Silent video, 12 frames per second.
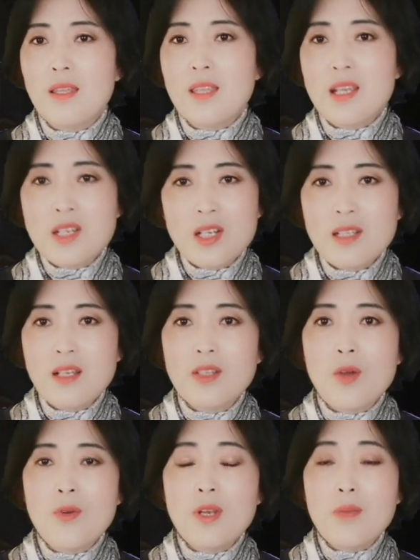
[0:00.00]
那摄像
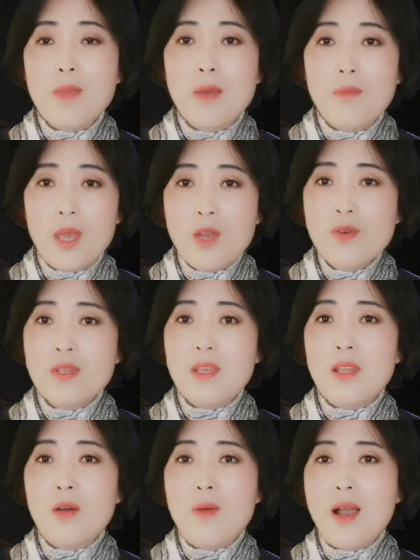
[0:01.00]
头里面没有
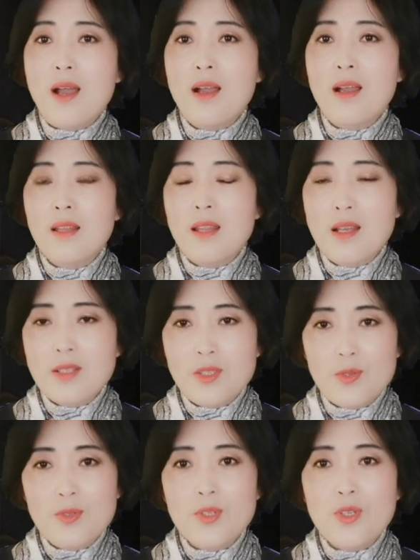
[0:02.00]
你的话，那你
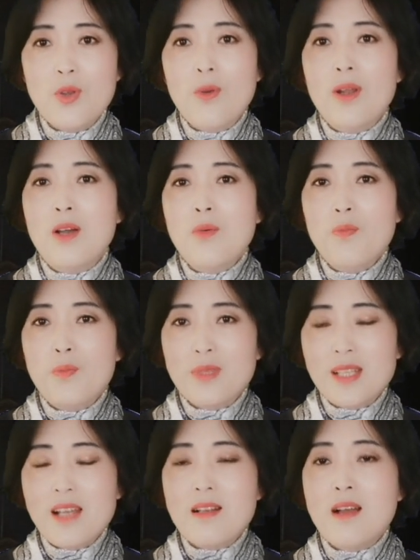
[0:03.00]
就有了不
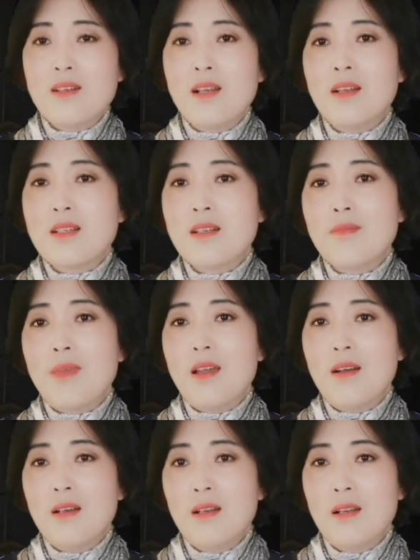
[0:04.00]
在场的证明。
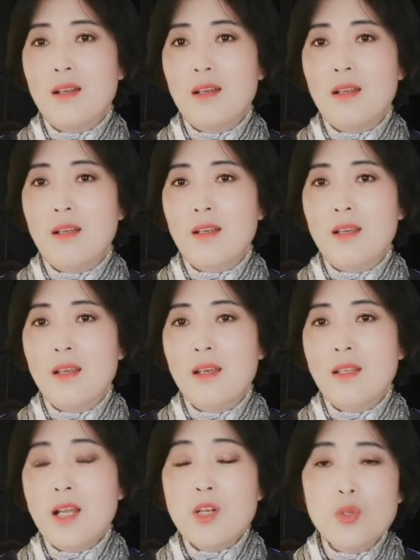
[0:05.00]

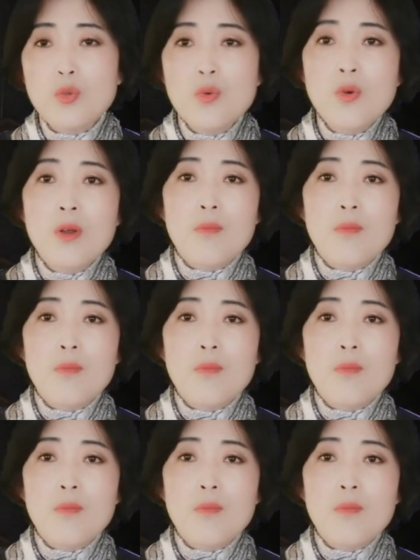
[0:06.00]
但是如果